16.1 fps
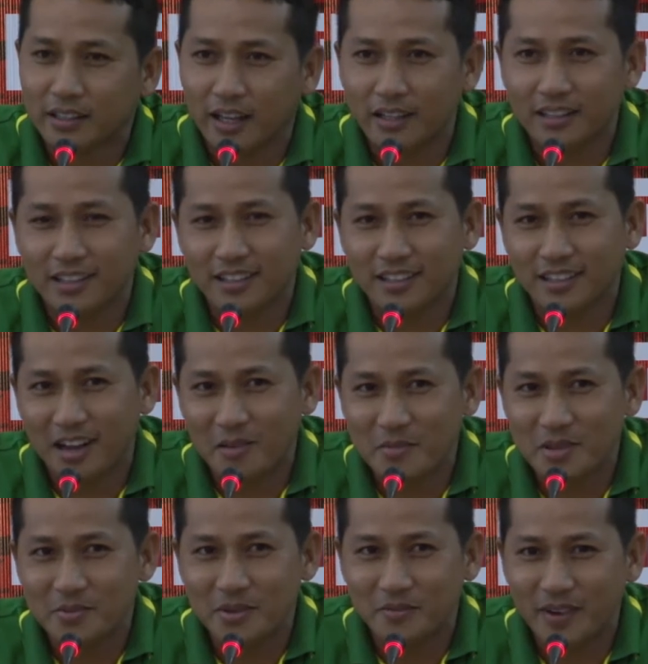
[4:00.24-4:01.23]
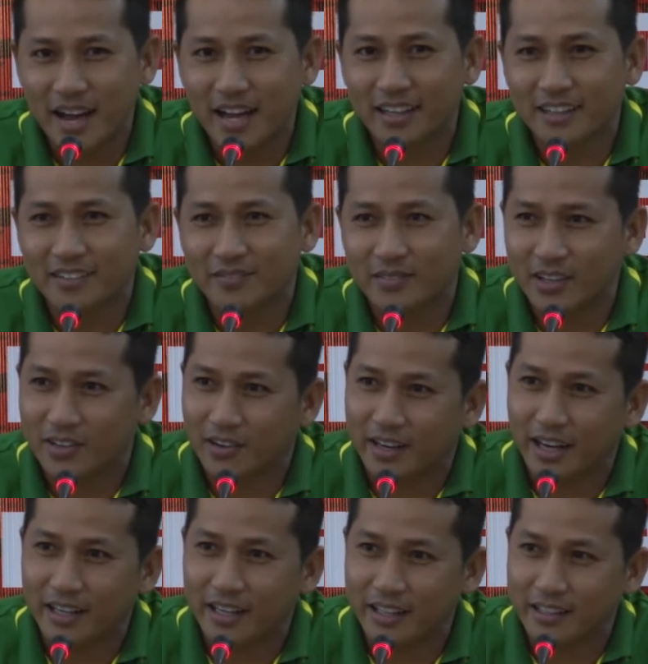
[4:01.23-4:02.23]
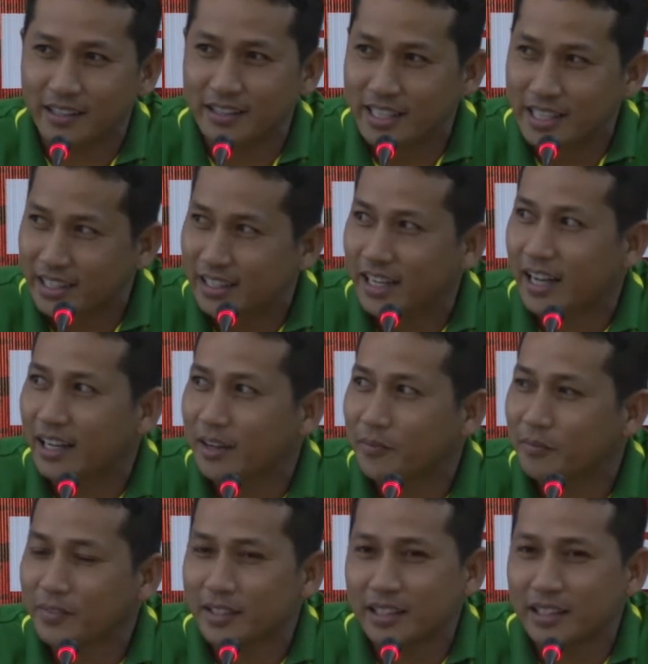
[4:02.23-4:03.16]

แต่ถ้าเกิดอามีผิดพลาดบางกอกกัสอาจจะยิงก็ได้ครับ